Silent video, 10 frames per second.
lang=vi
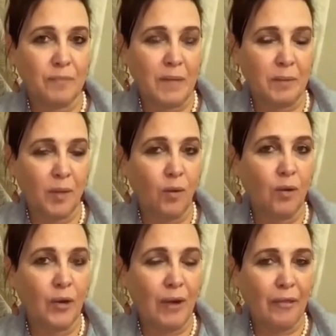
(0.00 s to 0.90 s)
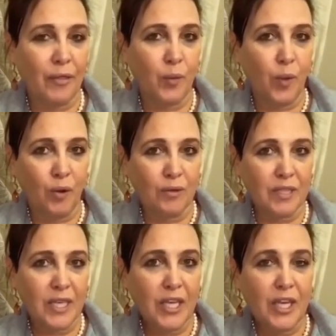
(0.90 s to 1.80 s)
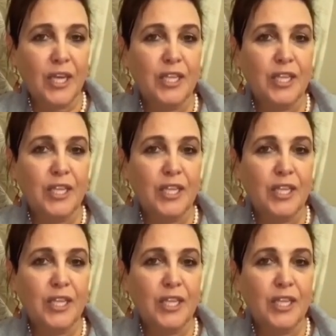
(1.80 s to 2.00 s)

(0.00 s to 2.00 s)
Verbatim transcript: triệu người trên khắp nơi trên thế giới.